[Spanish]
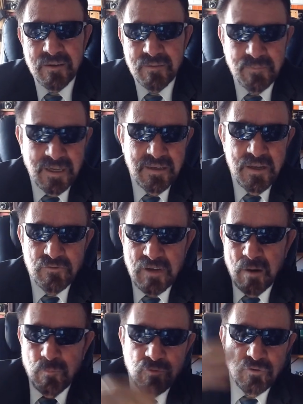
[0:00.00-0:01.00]
o
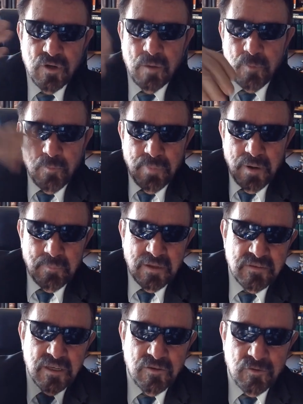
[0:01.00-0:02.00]
sea, mucha pompa y
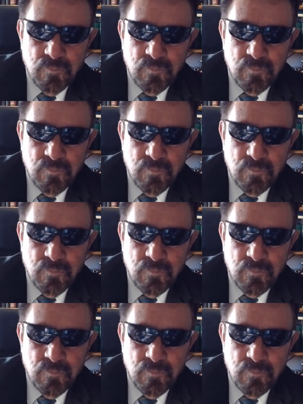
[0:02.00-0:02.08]
platillo,